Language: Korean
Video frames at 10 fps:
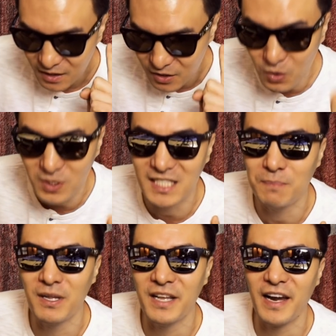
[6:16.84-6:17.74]
그리고
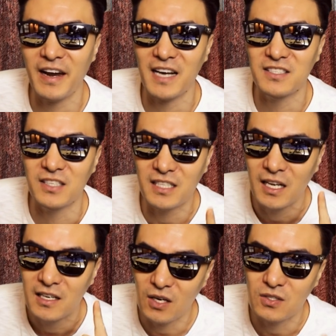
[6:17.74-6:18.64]
디스플레이리
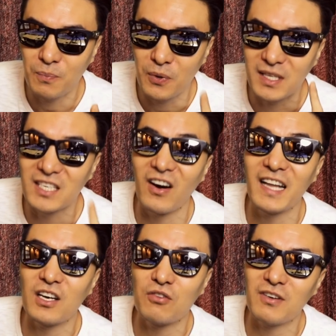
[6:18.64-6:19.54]
액션은 성적표에 들어가는
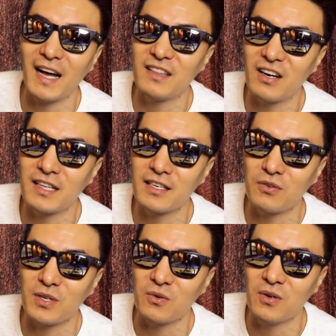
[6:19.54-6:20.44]
경우도 있고 안 들어가는
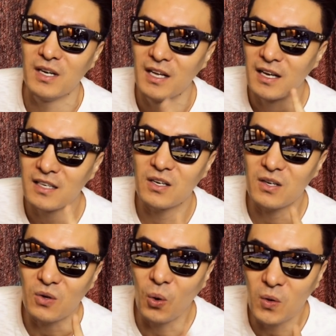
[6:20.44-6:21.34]
경우도 있고
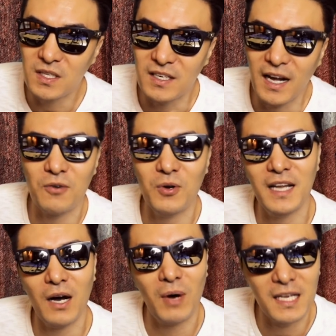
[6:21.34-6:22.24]
그래서 그것들을
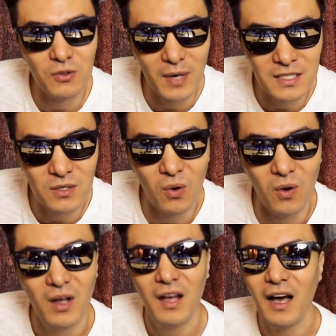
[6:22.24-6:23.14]
학교에다가 확인도
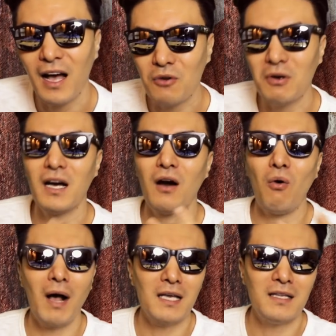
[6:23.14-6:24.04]
하시고 학교에다가
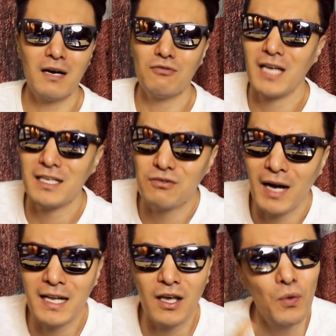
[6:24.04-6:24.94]
확인하고 자시고
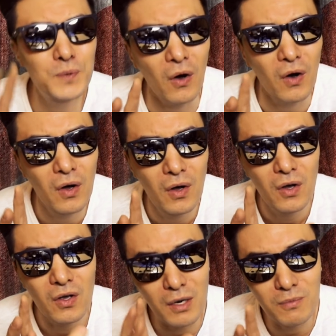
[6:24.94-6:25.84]
가할게 없어.
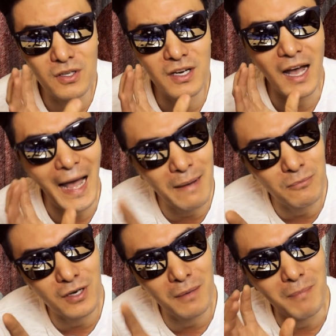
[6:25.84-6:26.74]
여러분들이
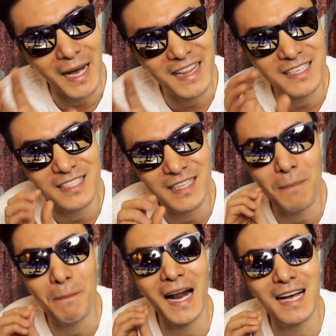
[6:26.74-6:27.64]
아무런 마이너스 될
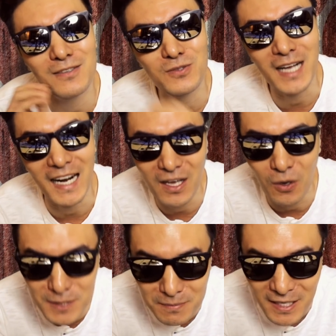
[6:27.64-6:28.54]
빨간 줄 갈 게
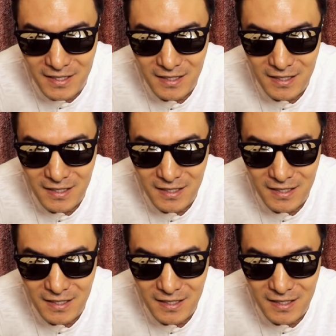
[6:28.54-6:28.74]
없으면